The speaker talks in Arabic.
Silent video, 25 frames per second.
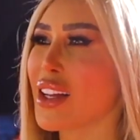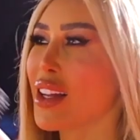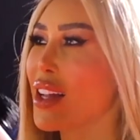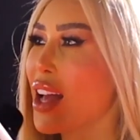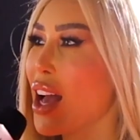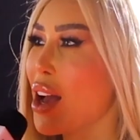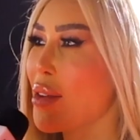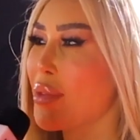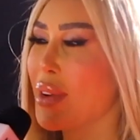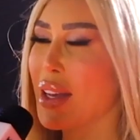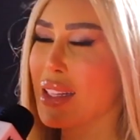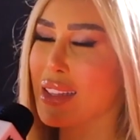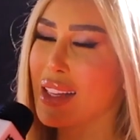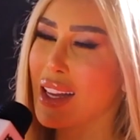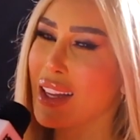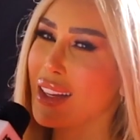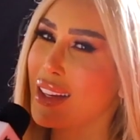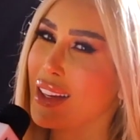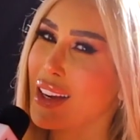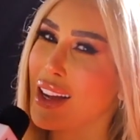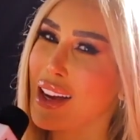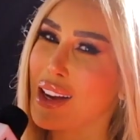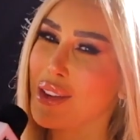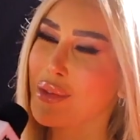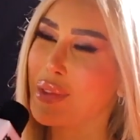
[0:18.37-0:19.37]
ابدا
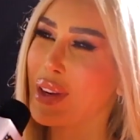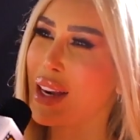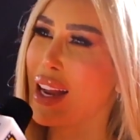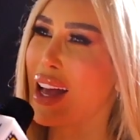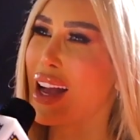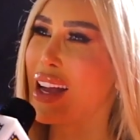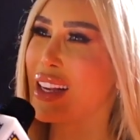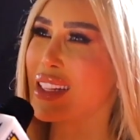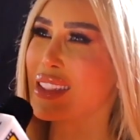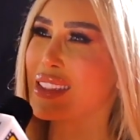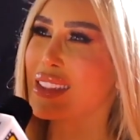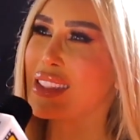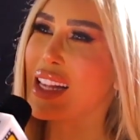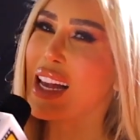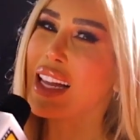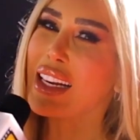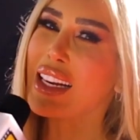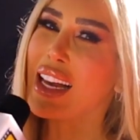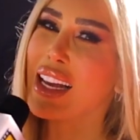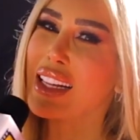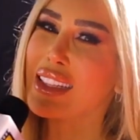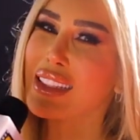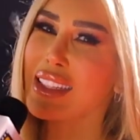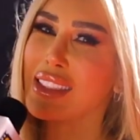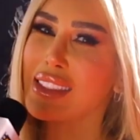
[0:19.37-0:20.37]
لا بالعكس انا
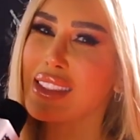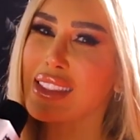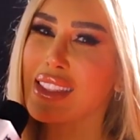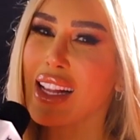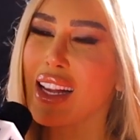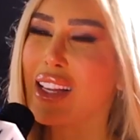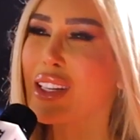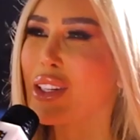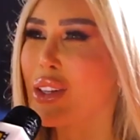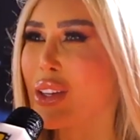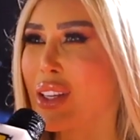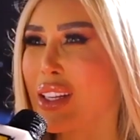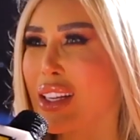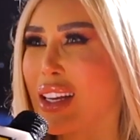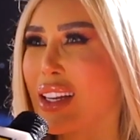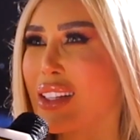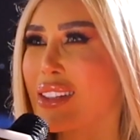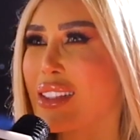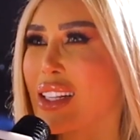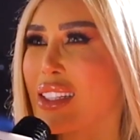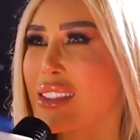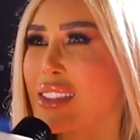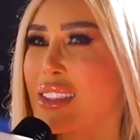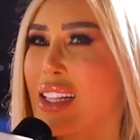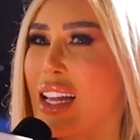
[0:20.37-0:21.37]
عندي ستايل وهي
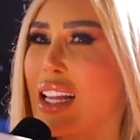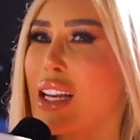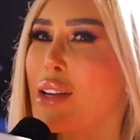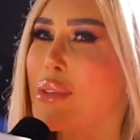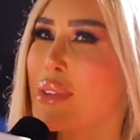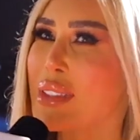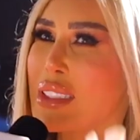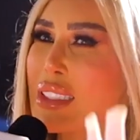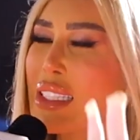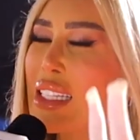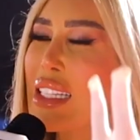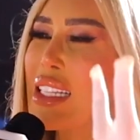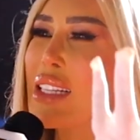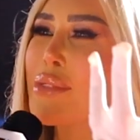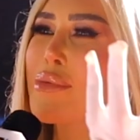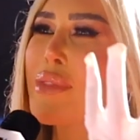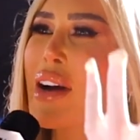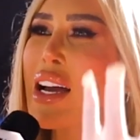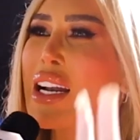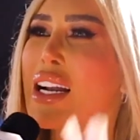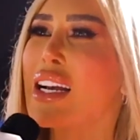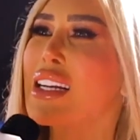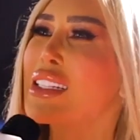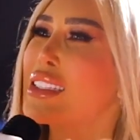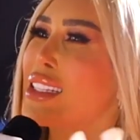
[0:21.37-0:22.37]
عندها ستايل بس هي
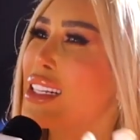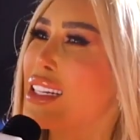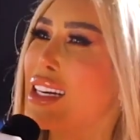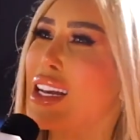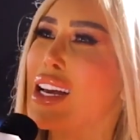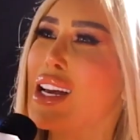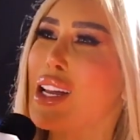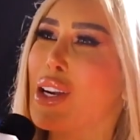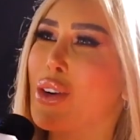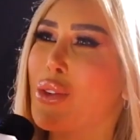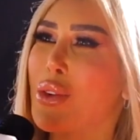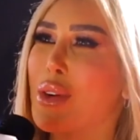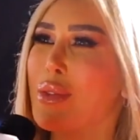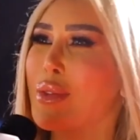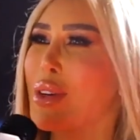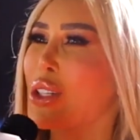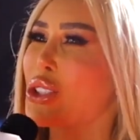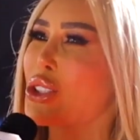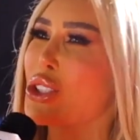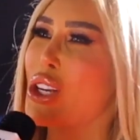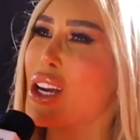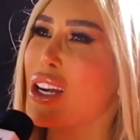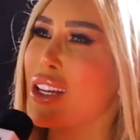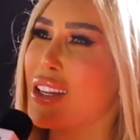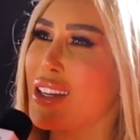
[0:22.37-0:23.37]
مره كثير حلوه ما
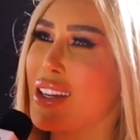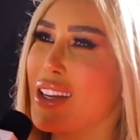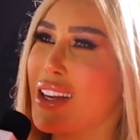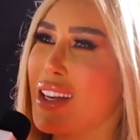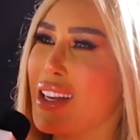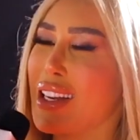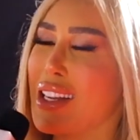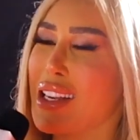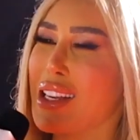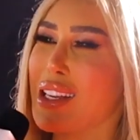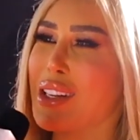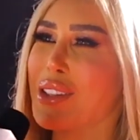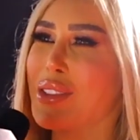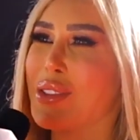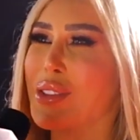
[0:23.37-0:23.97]
شاء الله عليها